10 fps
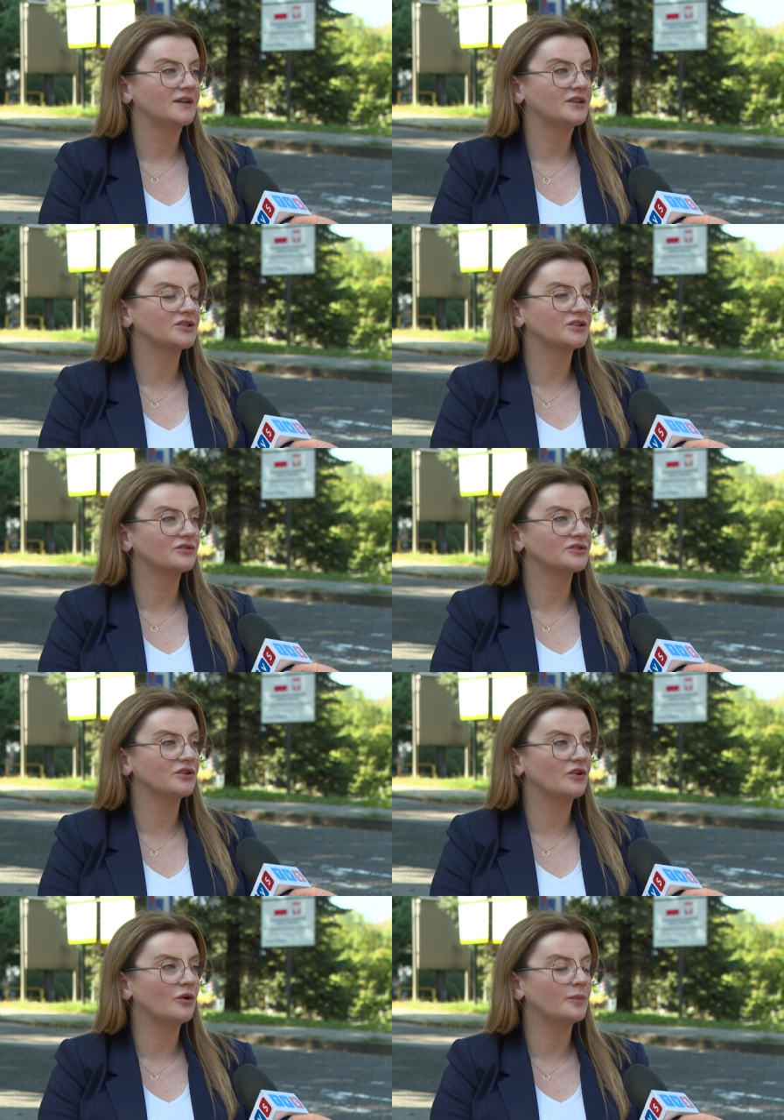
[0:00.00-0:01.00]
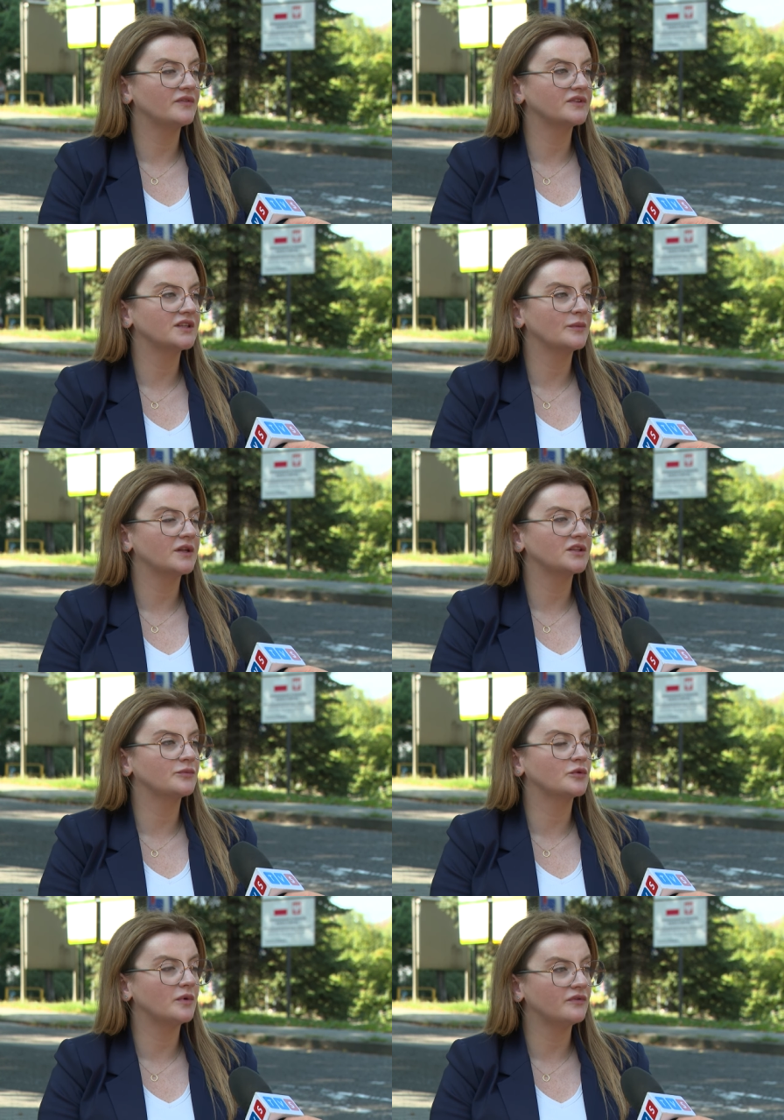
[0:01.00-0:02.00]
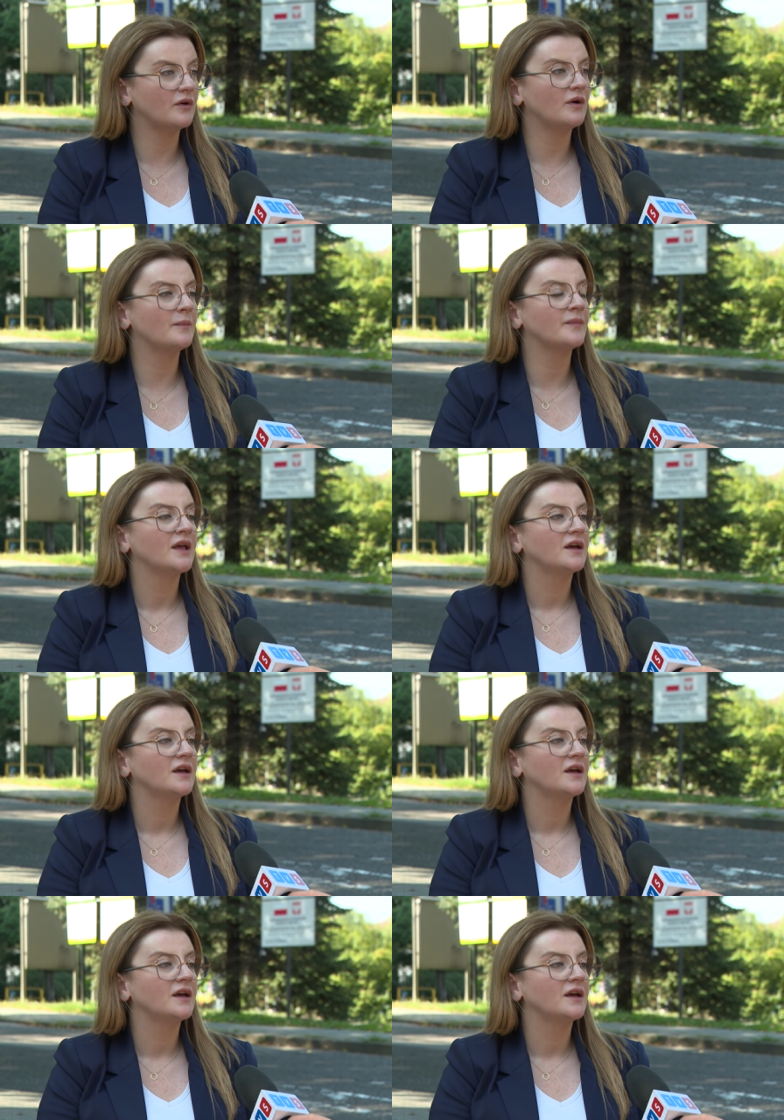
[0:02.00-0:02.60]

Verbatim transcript: jeśli chodzi o pewne tematy, próbowałam